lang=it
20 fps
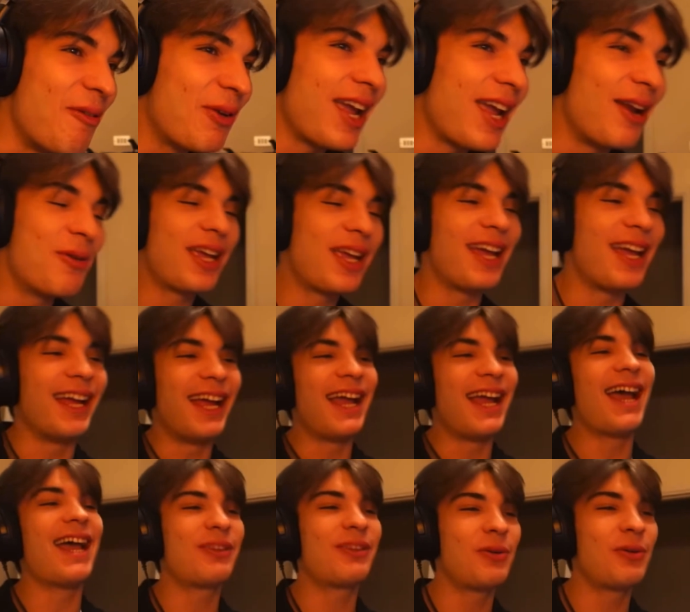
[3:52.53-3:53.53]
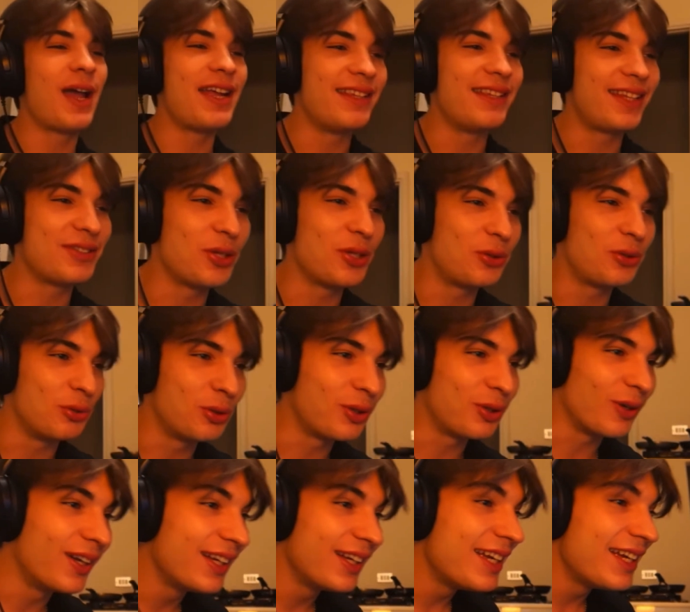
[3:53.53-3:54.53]
Luché, eh, tu hai inteso
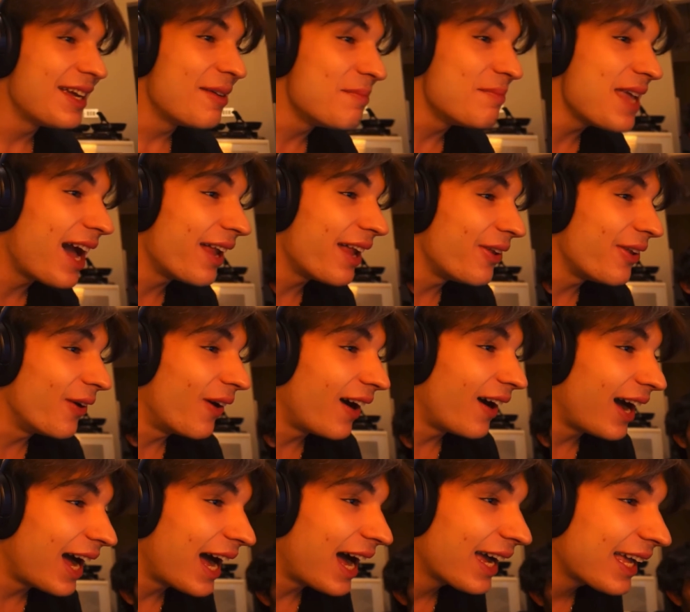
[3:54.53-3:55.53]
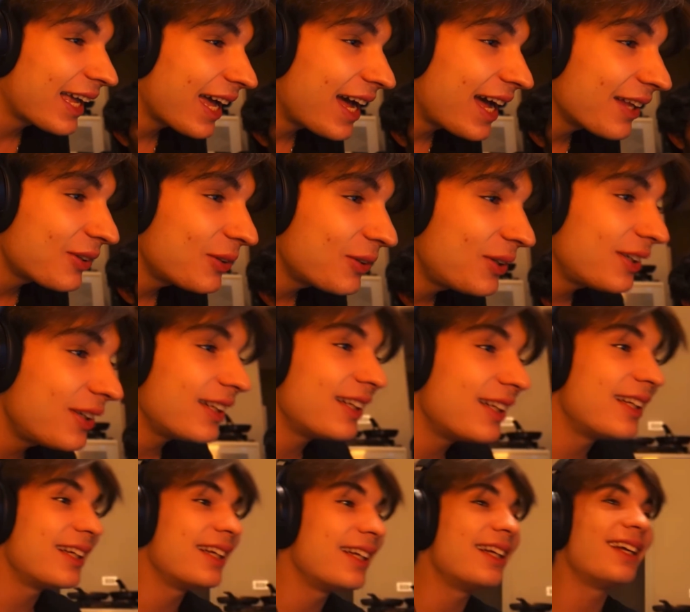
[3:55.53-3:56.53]
tutto. Mi hanno hackato
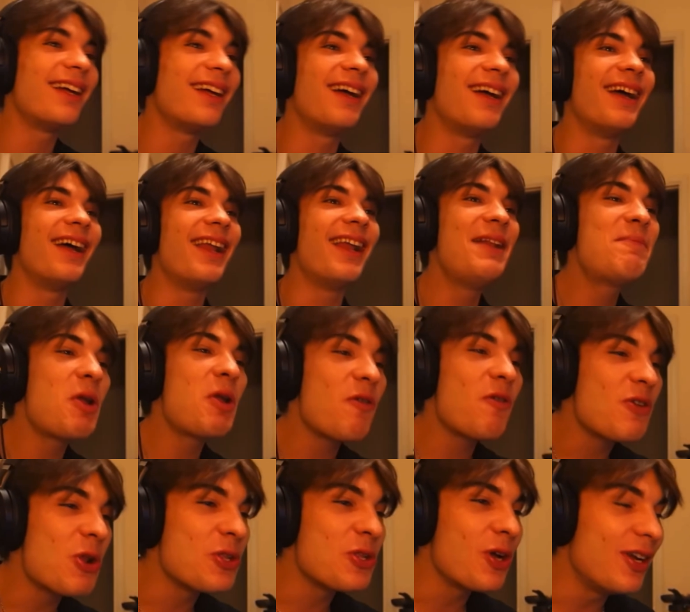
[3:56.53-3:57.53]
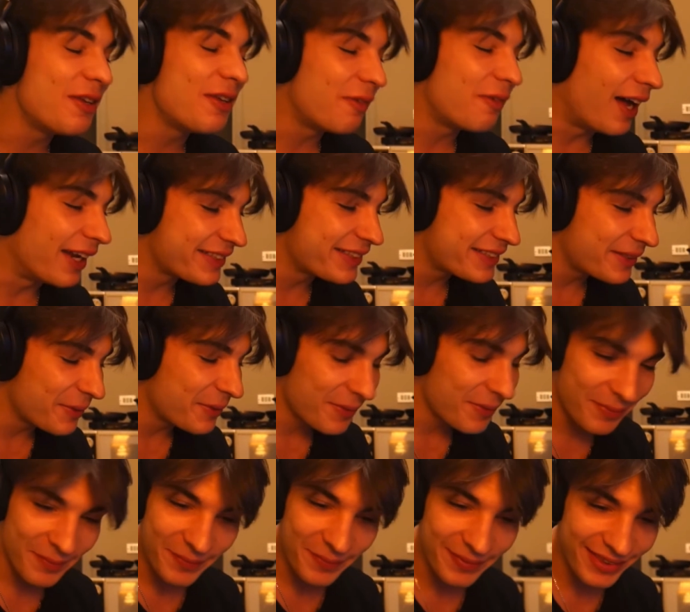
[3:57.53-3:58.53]
eh, il profilo di OnlyFans,
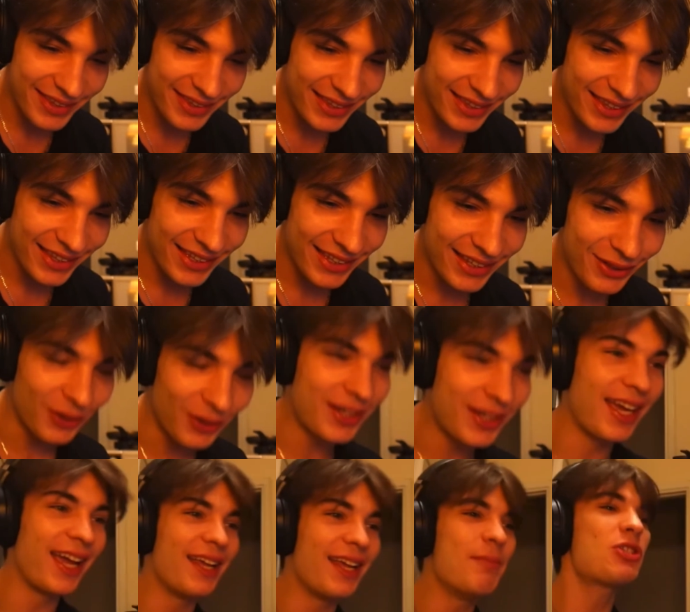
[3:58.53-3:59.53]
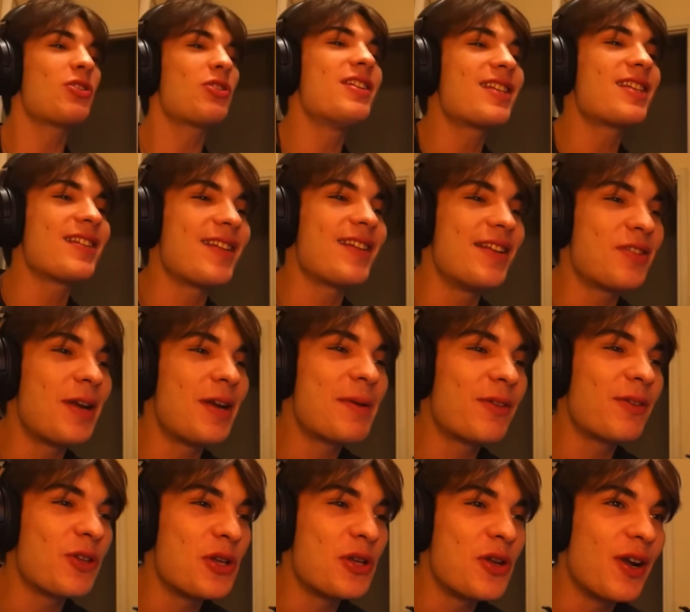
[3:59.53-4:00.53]
ok? Mi sono entrati dentro il
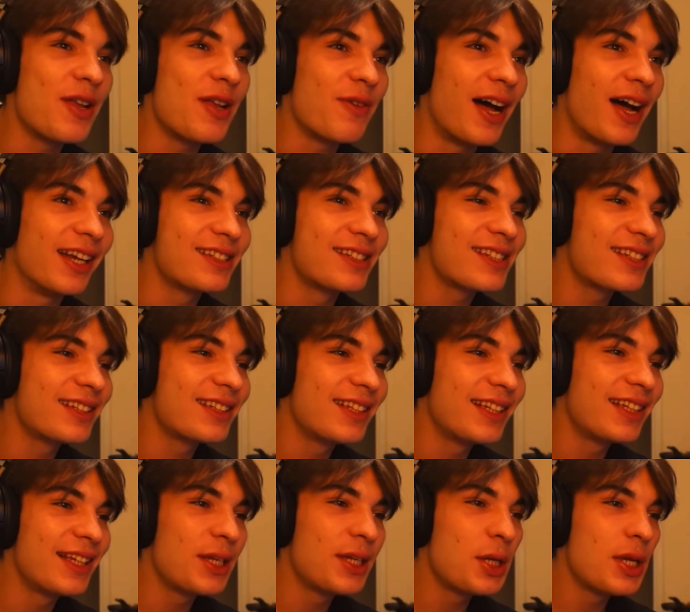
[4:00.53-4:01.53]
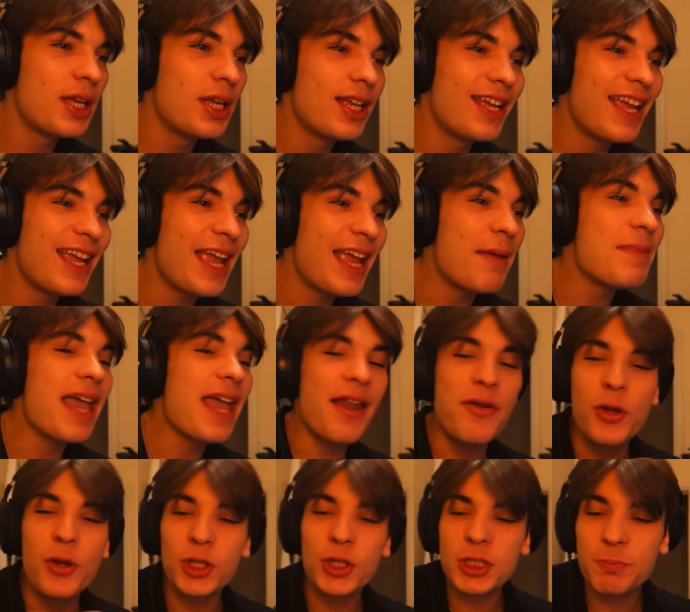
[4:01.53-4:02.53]
profilo di OnlyFans e mi
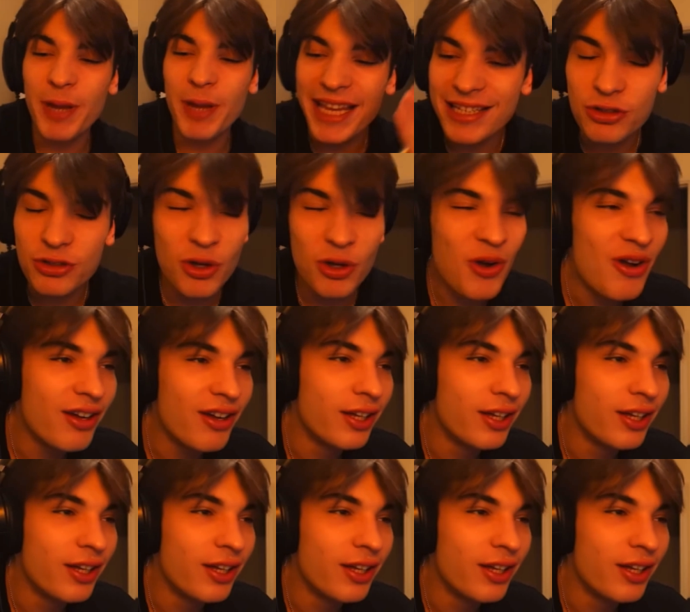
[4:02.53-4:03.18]
hanno speso